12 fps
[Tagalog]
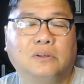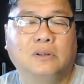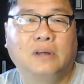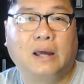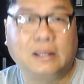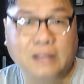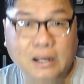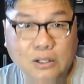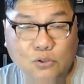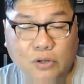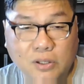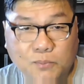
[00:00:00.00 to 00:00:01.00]
At
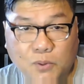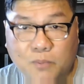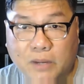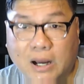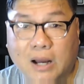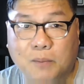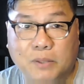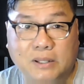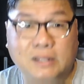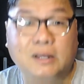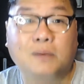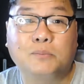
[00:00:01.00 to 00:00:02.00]
ganito rin po mga
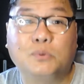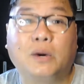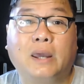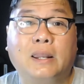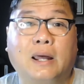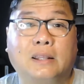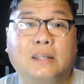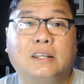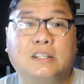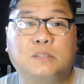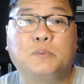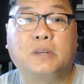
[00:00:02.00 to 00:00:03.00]
kapatid ang buhay natin
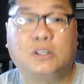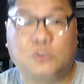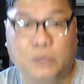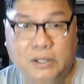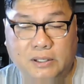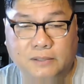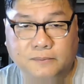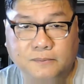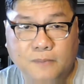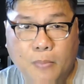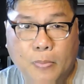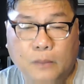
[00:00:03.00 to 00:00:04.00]
spiritually.
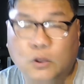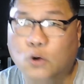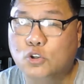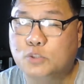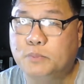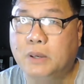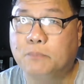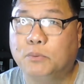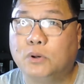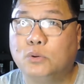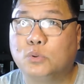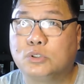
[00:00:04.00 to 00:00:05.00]
Those
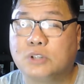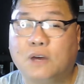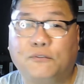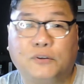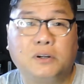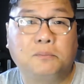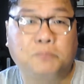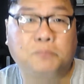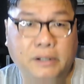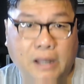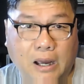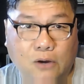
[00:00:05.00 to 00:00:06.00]
people who suffered
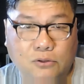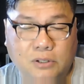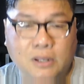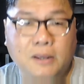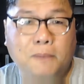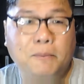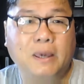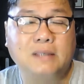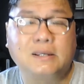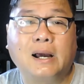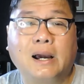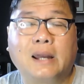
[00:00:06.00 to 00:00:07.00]
burnout, may
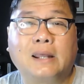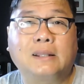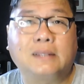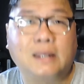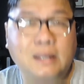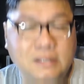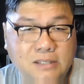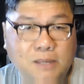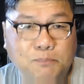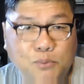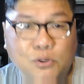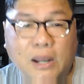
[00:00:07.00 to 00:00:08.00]
isang
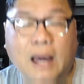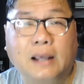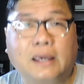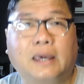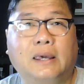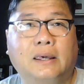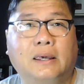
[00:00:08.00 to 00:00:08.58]
karakteristik po lagi.